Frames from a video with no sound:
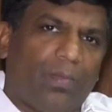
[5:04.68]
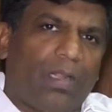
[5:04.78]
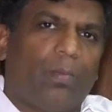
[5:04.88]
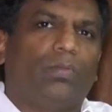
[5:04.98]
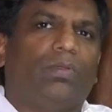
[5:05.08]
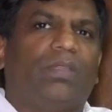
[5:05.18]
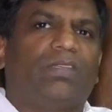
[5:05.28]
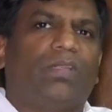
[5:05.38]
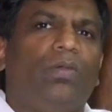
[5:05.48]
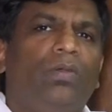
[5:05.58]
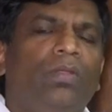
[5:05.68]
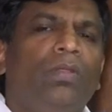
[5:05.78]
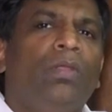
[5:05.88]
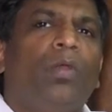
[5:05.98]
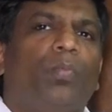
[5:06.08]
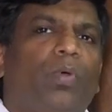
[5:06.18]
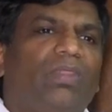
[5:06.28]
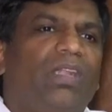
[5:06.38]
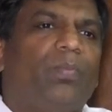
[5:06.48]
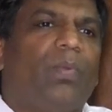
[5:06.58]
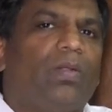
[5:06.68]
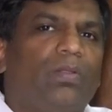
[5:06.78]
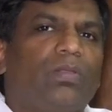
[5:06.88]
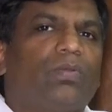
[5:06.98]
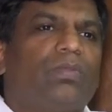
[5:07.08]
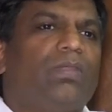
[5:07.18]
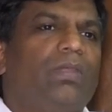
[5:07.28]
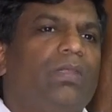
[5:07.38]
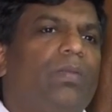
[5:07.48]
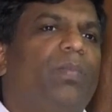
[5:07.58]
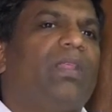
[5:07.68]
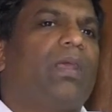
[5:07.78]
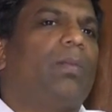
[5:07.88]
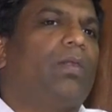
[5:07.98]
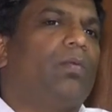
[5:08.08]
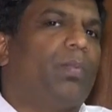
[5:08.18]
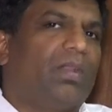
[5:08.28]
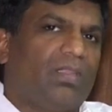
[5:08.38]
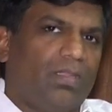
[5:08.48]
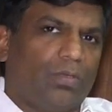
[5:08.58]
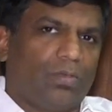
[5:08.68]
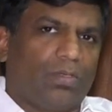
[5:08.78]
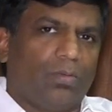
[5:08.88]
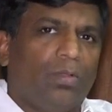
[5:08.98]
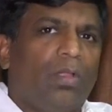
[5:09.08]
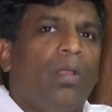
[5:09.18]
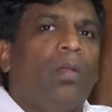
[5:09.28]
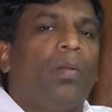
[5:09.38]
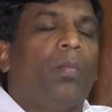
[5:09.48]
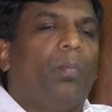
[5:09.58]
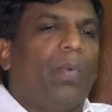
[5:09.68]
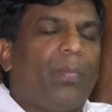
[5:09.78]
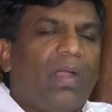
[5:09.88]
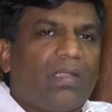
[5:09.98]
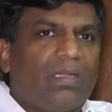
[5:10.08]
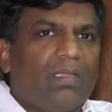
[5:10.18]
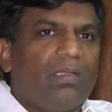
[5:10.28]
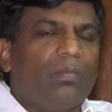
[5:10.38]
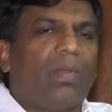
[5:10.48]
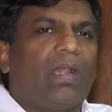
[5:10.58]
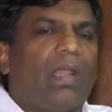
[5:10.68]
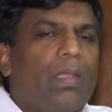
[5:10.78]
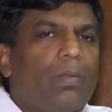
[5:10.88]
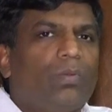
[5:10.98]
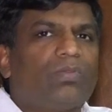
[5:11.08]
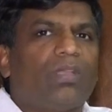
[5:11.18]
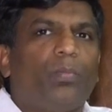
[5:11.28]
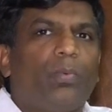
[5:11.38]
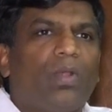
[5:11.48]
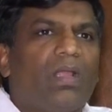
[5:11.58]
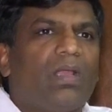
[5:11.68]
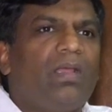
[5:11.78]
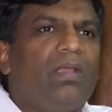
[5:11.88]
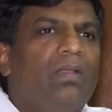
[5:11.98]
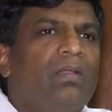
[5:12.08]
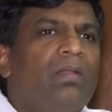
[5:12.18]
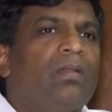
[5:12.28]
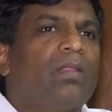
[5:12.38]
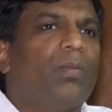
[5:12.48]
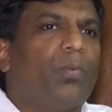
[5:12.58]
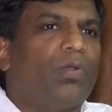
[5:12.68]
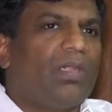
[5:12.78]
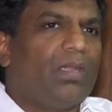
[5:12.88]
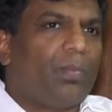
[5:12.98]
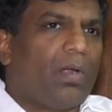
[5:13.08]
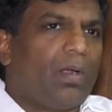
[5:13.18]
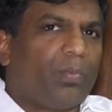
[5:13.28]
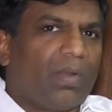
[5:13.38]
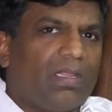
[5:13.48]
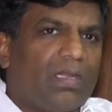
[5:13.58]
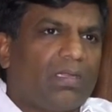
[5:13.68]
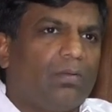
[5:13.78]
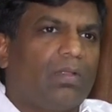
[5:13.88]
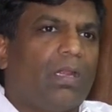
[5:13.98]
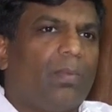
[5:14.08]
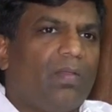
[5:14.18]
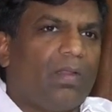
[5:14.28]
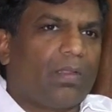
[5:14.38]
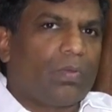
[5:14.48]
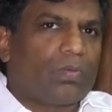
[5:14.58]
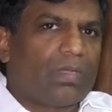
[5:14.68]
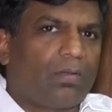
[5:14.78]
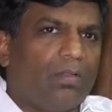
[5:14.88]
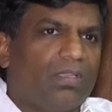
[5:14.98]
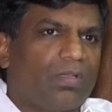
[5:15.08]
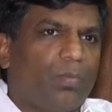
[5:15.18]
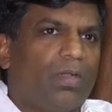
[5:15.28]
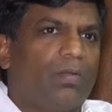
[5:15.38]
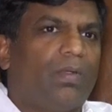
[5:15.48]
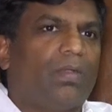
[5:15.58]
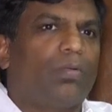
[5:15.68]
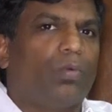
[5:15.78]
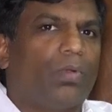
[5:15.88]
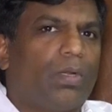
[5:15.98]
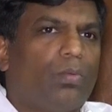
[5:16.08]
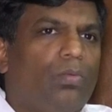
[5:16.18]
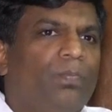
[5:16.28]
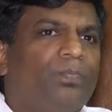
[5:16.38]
నిర్మాణం అవుతున్న దశలో పోతిరెడ్డిపాడును తీసుకొచ్చి ఇబ్బందికరమైనటువంటి పరిస్థితి తీసుకొచ్చారు మా పార్టీ మా నాయకులు సంపూర్ణంగా ఈ పోతిరెడ్డిపాడు ప్రాజెక్టును ఎనభై వేల క్యూసెక్కులు తీసుకుపోయేటువంటి కుట్రను